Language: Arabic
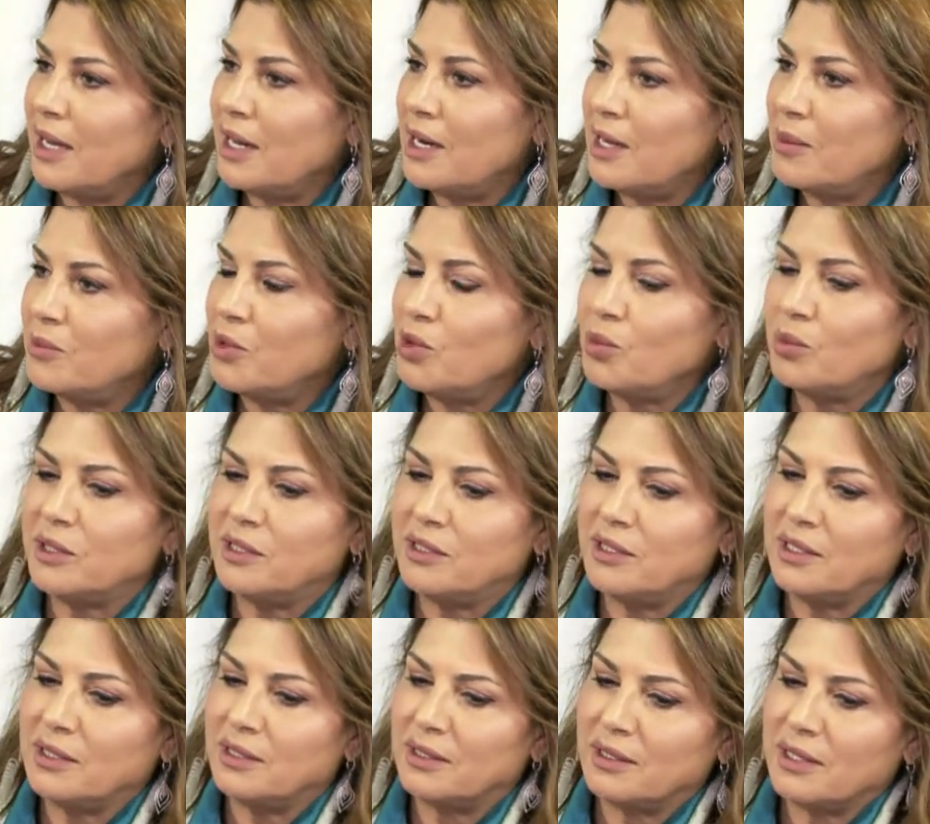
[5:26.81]
ألمه
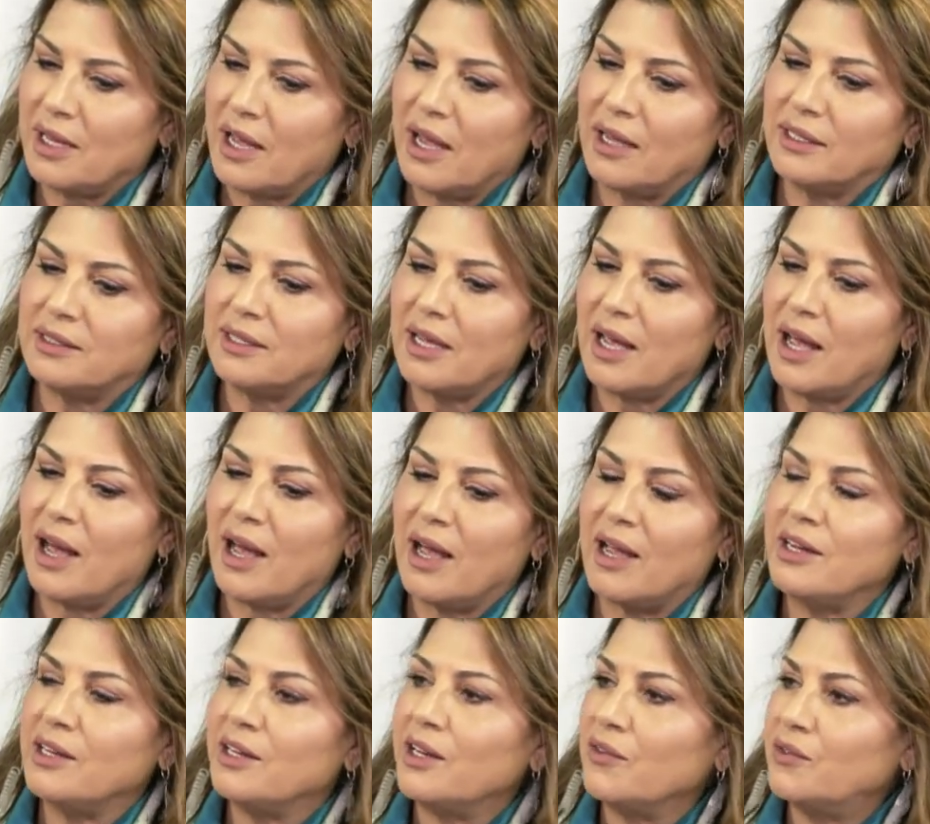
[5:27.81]
بيزيد أساء
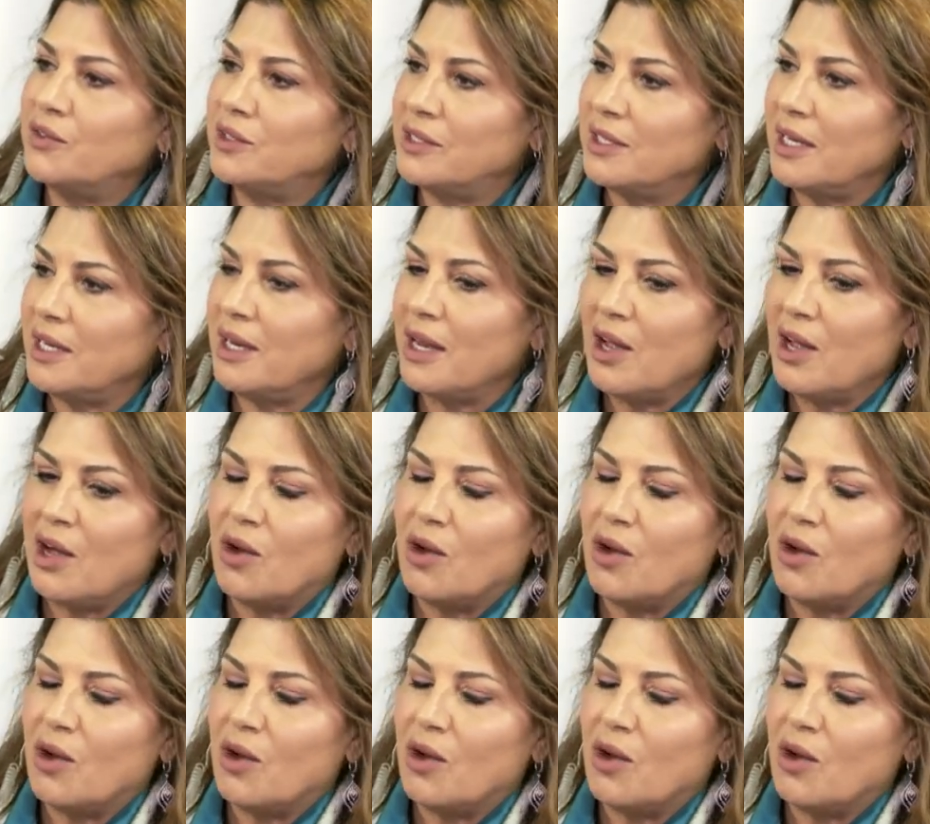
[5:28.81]
النفسي